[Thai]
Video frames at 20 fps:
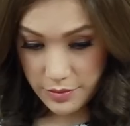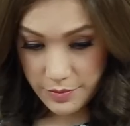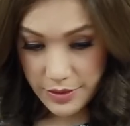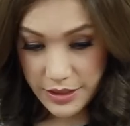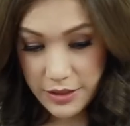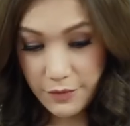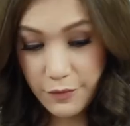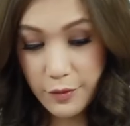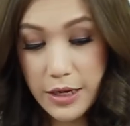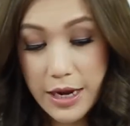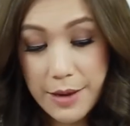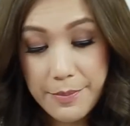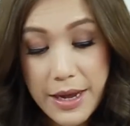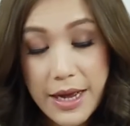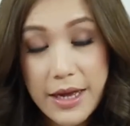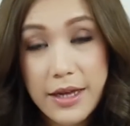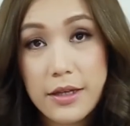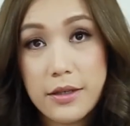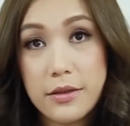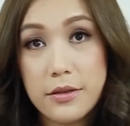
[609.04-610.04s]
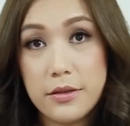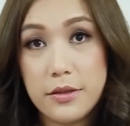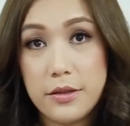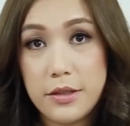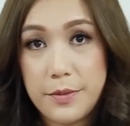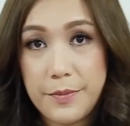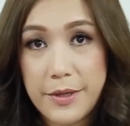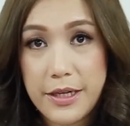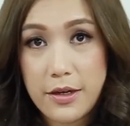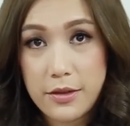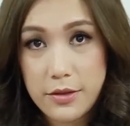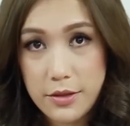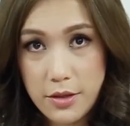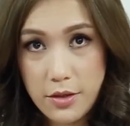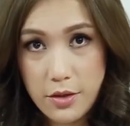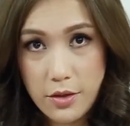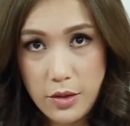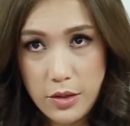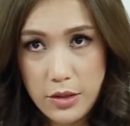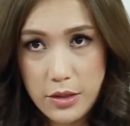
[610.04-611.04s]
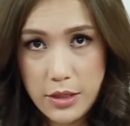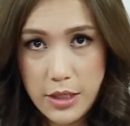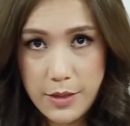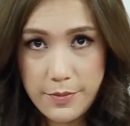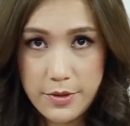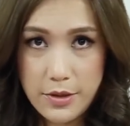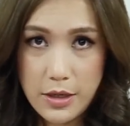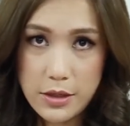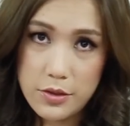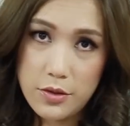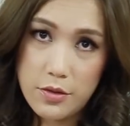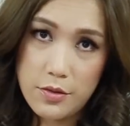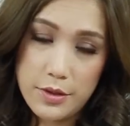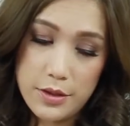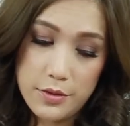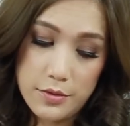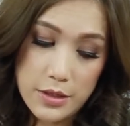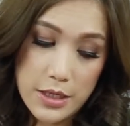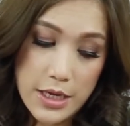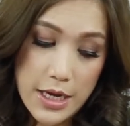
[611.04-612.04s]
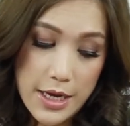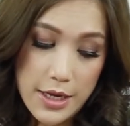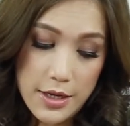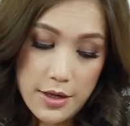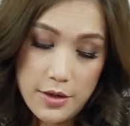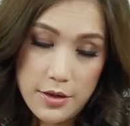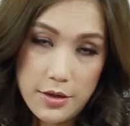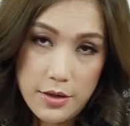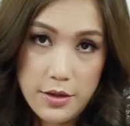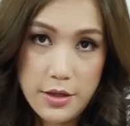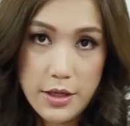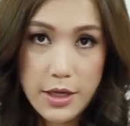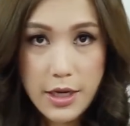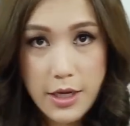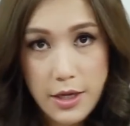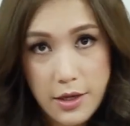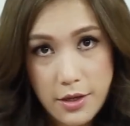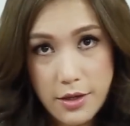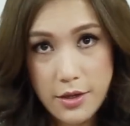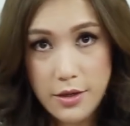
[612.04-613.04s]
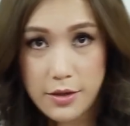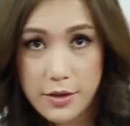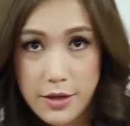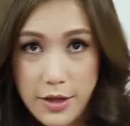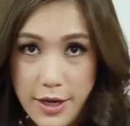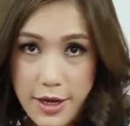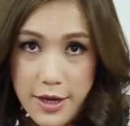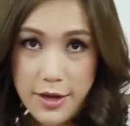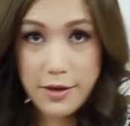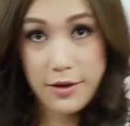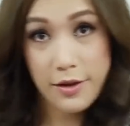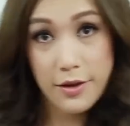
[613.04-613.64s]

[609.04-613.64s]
ไปซีโฟล่ามะหรือจะไปดักโซเก็บดักโซไว้สุดท้ายหรือยังไงหรือยังไง